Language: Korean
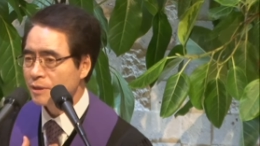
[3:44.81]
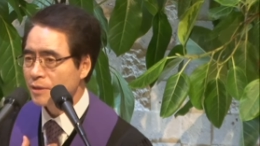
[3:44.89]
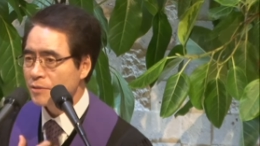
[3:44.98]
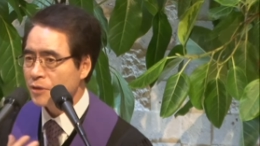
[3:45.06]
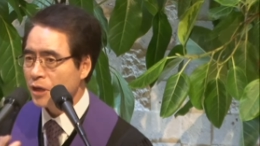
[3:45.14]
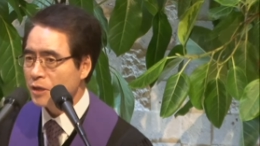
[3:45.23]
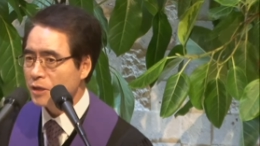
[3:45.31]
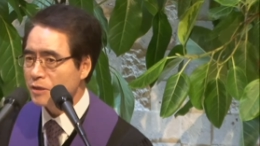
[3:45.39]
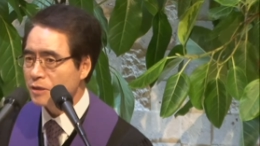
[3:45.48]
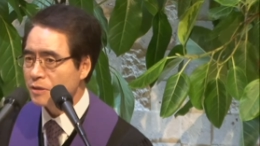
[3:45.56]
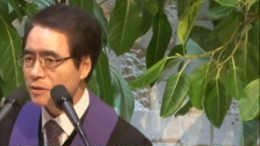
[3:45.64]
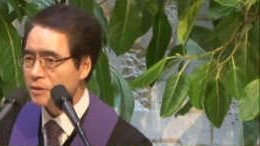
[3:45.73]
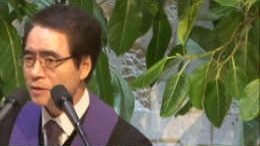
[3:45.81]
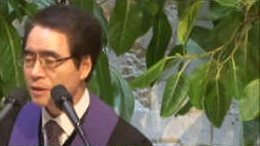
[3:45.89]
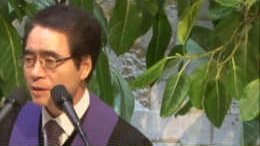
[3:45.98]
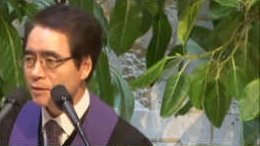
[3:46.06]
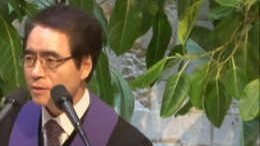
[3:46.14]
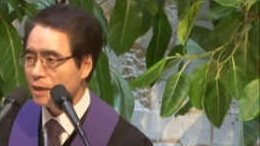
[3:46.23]
세리는
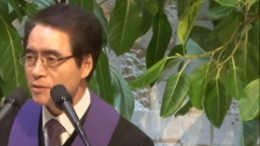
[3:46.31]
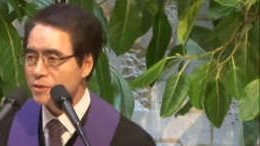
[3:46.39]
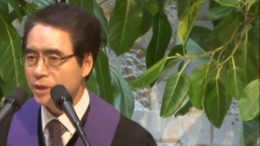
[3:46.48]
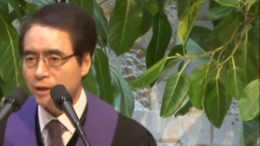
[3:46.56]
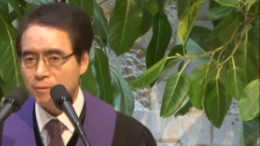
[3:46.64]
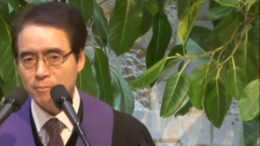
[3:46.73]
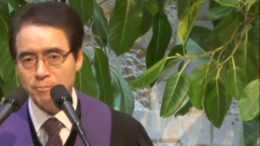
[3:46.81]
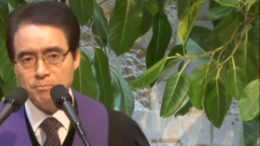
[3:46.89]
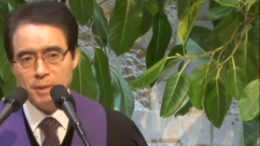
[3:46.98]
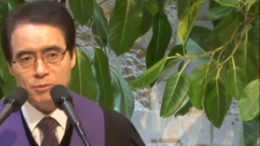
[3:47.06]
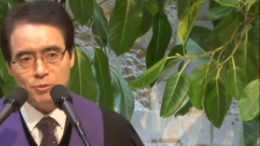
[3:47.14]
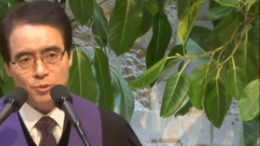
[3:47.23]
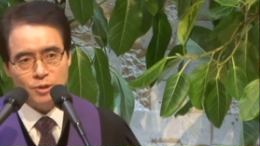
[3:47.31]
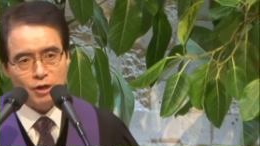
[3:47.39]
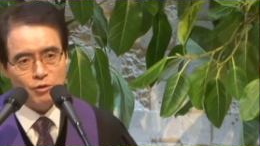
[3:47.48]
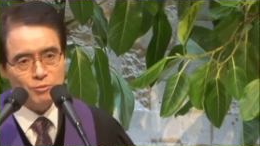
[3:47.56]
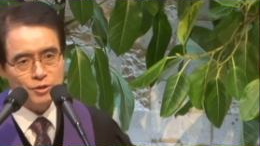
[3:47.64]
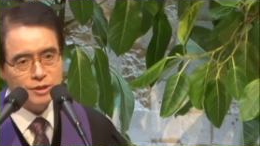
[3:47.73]
그 당시에
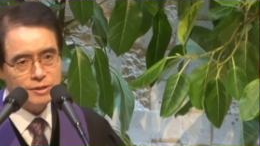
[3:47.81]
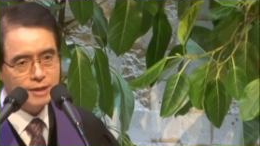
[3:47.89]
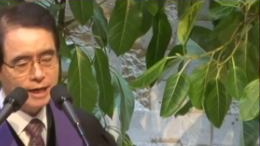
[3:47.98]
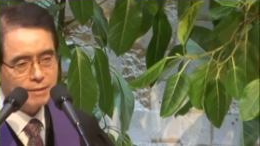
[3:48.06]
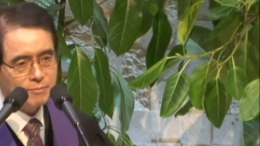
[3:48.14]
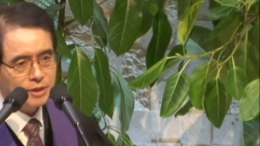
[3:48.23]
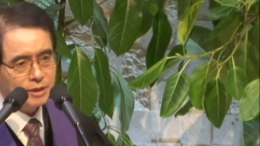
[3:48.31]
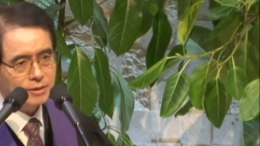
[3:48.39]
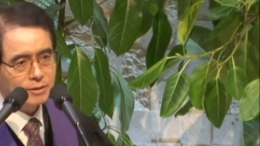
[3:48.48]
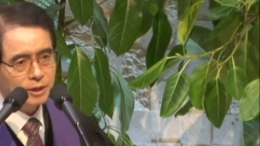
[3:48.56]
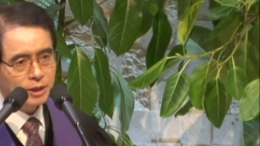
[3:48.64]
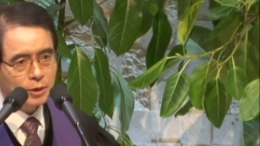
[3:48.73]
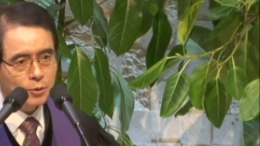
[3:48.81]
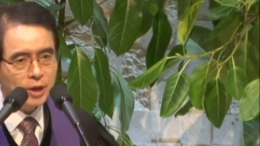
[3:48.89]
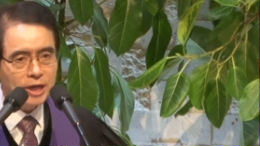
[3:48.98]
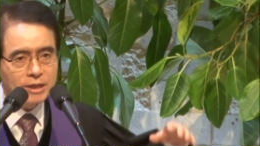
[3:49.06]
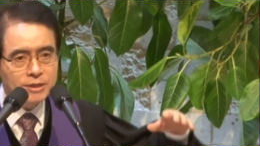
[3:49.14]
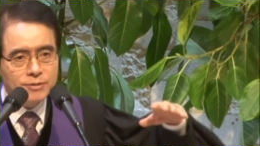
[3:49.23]
매국노라고 불리는 사람이에요. 왜?
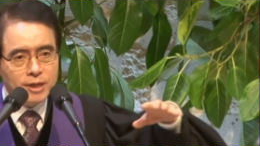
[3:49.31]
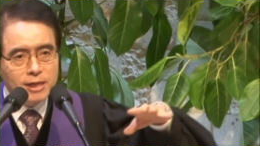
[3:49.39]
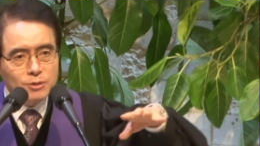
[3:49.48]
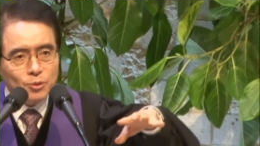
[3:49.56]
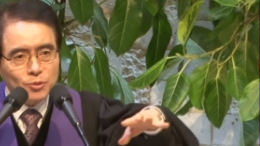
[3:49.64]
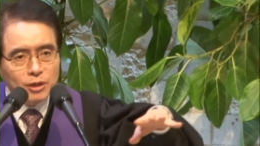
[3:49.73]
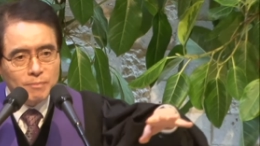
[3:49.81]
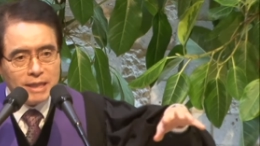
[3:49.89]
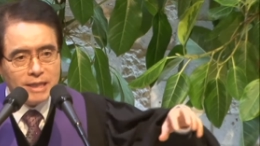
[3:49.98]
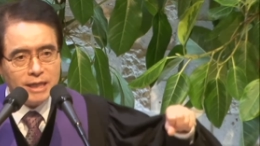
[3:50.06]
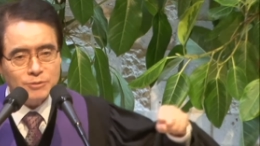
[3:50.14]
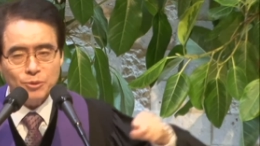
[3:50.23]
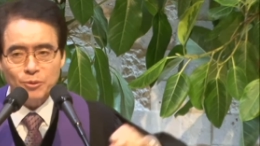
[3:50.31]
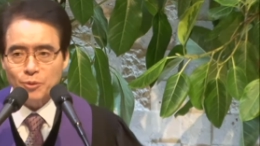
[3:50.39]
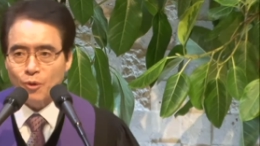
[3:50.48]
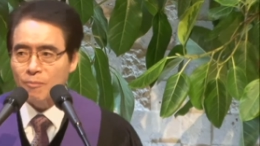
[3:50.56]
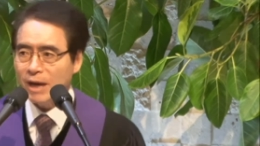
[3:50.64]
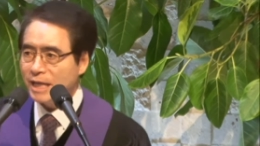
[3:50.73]
이스라엘 돈을 받아가지고
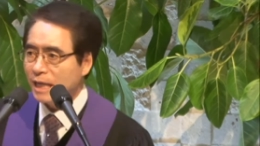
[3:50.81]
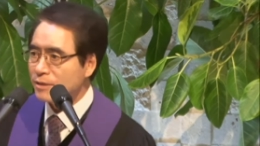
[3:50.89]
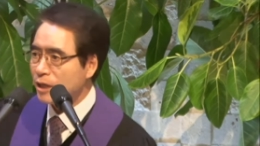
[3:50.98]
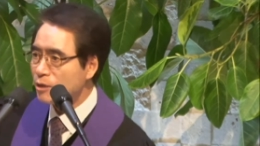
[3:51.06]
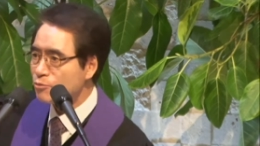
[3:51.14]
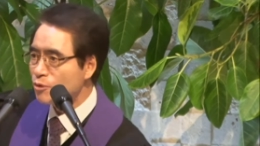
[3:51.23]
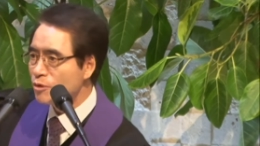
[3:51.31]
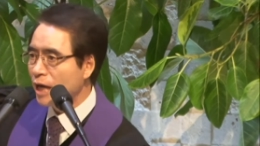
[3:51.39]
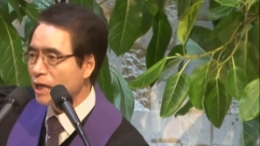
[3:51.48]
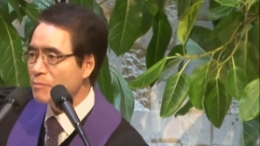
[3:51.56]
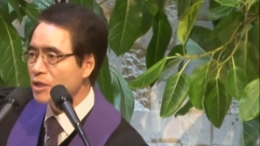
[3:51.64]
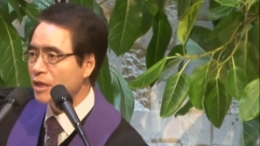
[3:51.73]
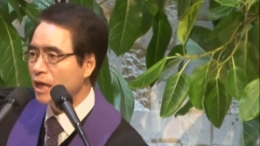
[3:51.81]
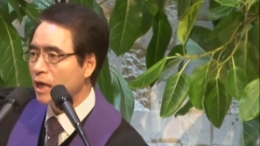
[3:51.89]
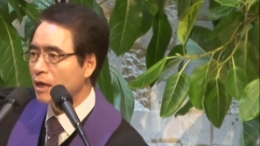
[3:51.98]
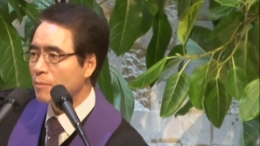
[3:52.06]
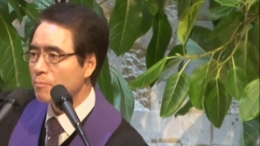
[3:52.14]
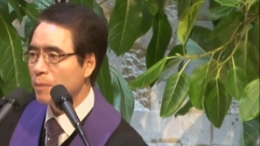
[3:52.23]
로마에 갔다가 주는
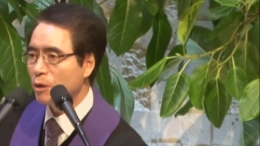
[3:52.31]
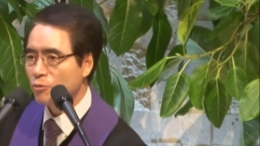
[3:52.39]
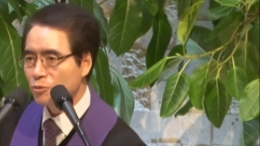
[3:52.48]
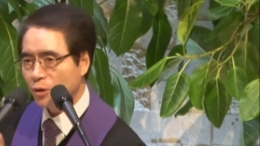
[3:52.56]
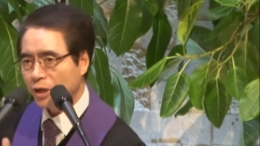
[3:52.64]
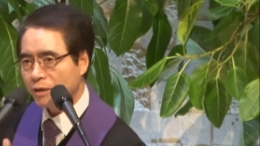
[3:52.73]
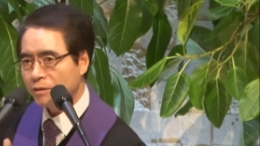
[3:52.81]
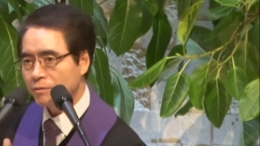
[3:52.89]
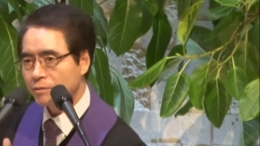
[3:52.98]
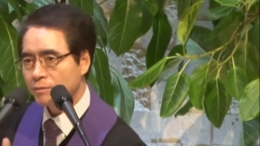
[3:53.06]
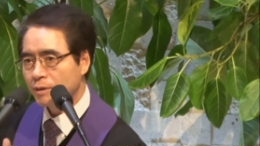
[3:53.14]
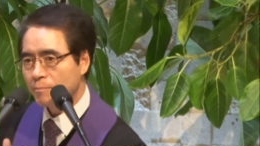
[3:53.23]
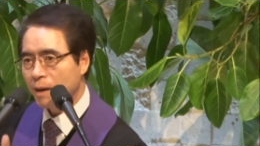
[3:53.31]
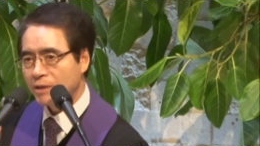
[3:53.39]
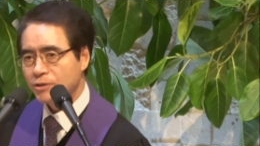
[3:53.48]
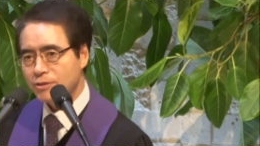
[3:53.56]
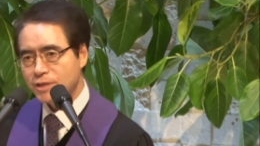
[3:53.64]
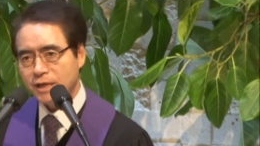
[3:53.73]
사람이니까 매국노예요.
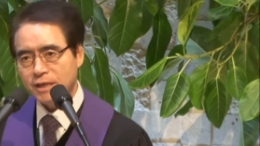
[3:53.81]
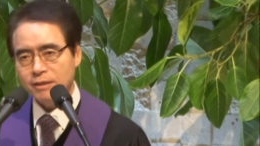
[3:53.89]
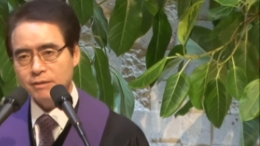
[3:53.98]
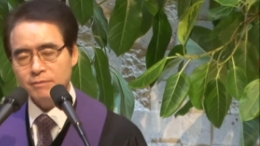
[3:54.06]
반역자예요.